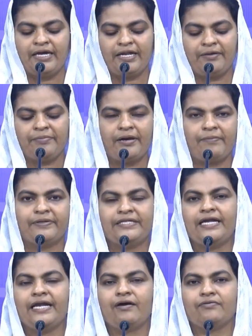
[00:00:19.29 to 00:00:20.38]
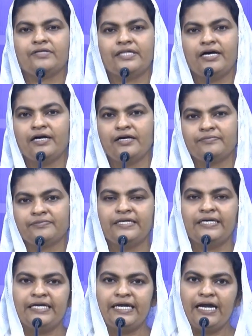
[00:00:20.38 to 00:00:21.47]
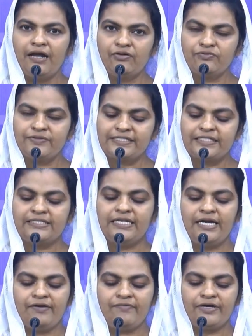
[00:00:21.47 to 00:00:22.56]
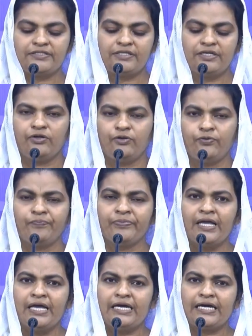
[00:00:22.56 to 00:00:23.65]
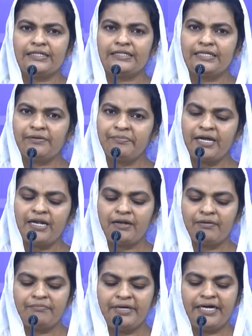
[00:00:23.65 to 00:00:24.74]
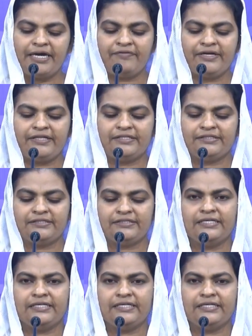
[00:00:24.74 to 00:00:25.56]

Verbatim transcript: எரேமியா பதினேழாவது அதிகாரம் ஏழாவது வசனத்திலே நாம் வாசிக்கிறோம் கர்த்தர் மேல் நம்பிக்கை வைத்து